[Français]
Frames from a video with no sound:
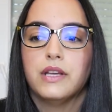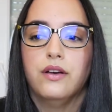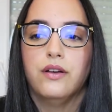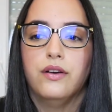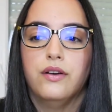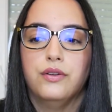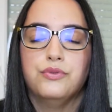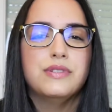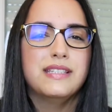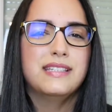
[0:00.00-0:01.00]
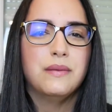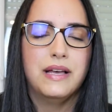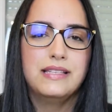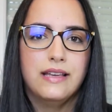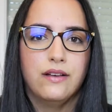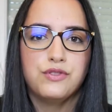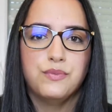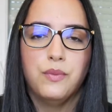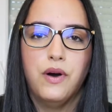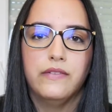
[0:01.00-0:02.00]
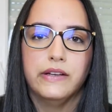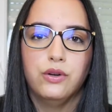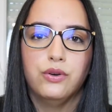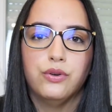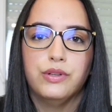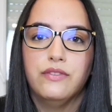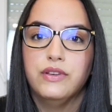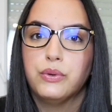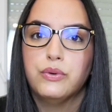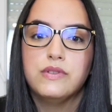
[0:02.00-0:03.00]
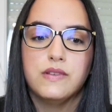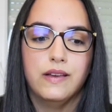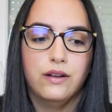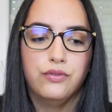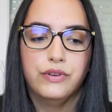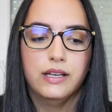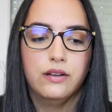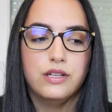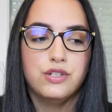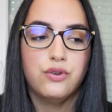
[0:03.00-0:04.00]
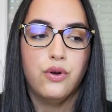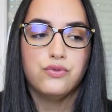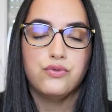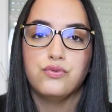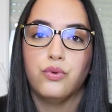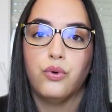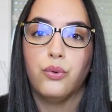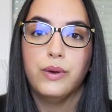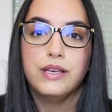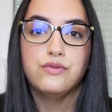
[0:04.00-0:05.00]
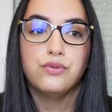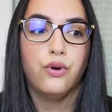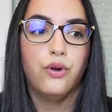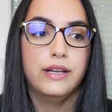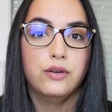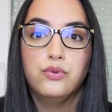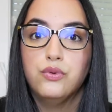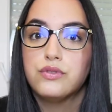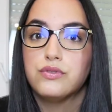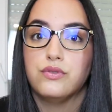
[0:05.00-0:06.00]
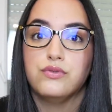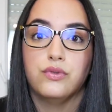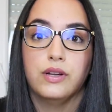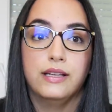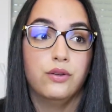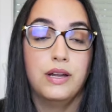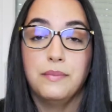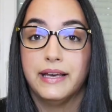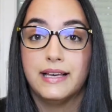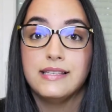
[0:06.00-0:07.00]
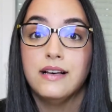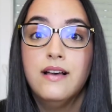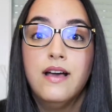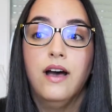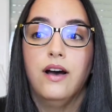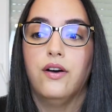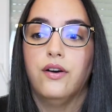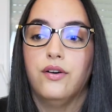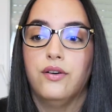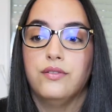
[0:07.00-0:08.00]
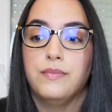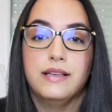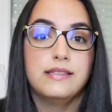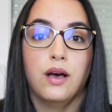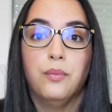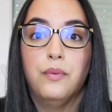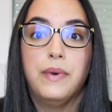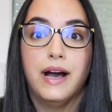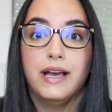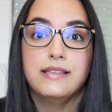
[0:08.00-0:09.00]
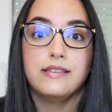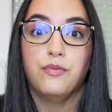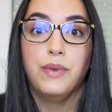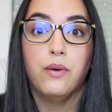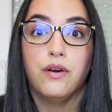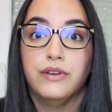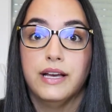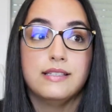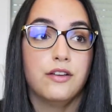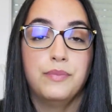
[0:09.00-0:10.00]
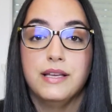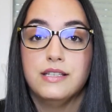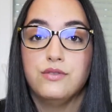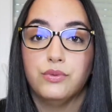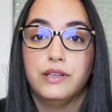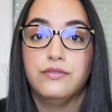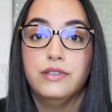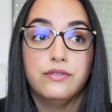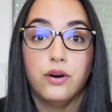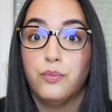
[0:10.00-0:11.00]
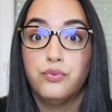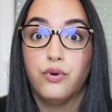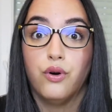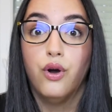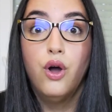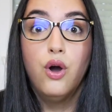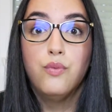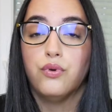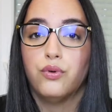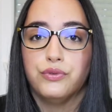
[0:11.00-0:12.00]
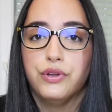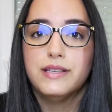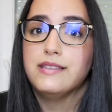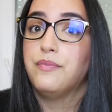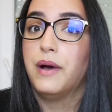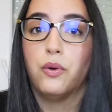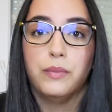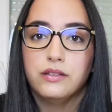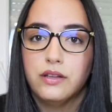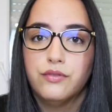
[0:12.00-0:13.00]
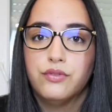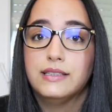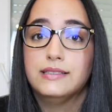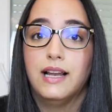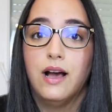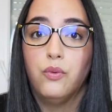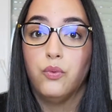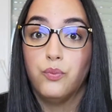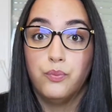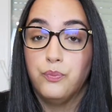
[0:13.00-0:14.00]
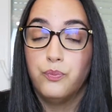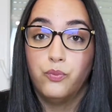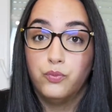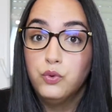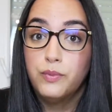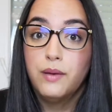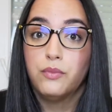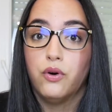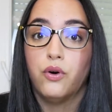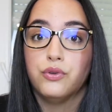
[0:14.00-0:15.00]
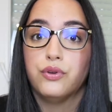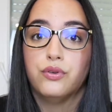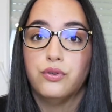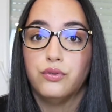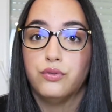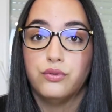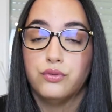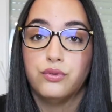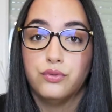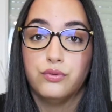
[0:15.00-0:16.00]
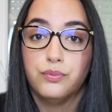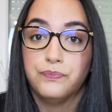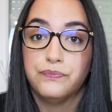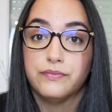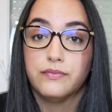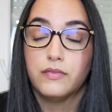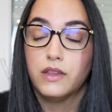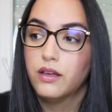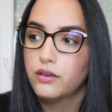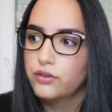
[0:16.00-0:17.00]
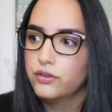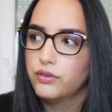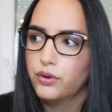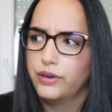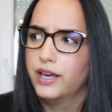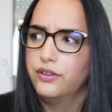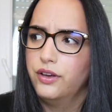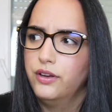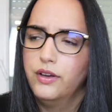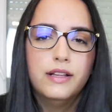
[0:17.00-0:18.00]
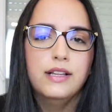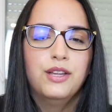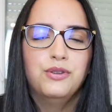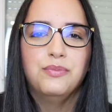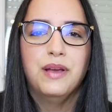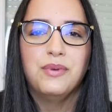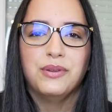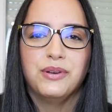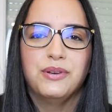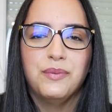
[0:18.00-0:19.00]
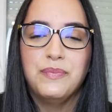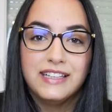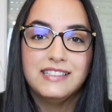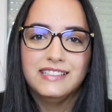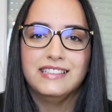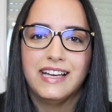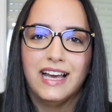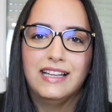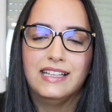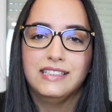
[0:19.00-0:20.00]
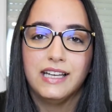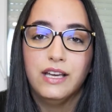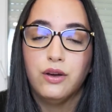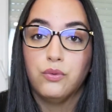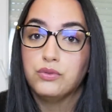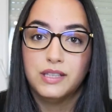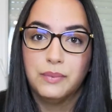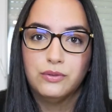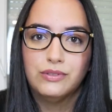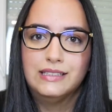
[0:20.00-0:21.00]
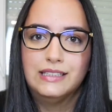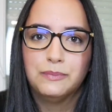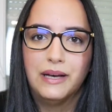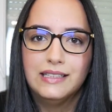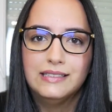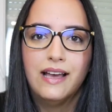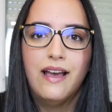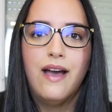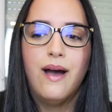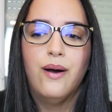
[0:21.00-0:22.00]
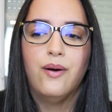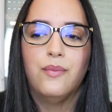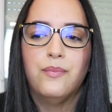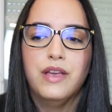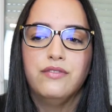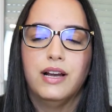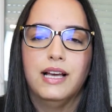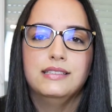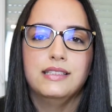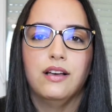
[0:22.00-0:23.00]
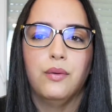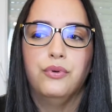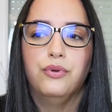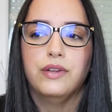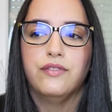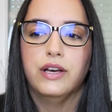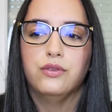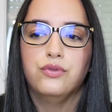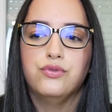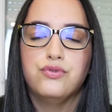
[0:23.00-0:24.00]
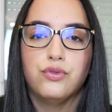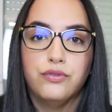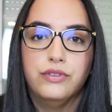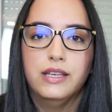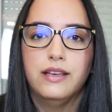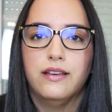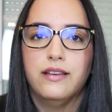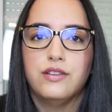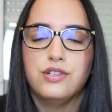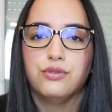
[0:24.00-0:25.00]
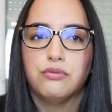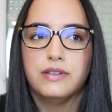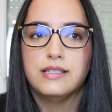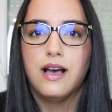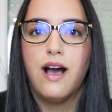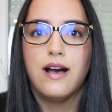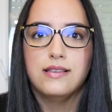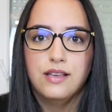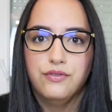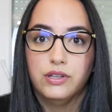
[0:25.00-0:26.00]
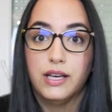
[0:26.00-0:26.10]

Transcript: euh, tout ce qui s'est passé en ce moment avec le coronavirus et le fait que les gens se sont rués sur euh, les courses, sur les, dans les magasins, euh, bah, c'est un peu pareil, ils savent pas quoi faire, ils savent pas s'ils ont des vivres pour, pour longtemps, ils savent pas combien de temps ils vont rester là. Nous-mêmes, en, en, tant que, que regardeur. Nous-mêmes en tant que personne qui regarde la série, euh, on sait pas trop ce qui se passe. Euh, mais voilà, c'est un peu une affaire de survie et j'ai trouvé ça assez fun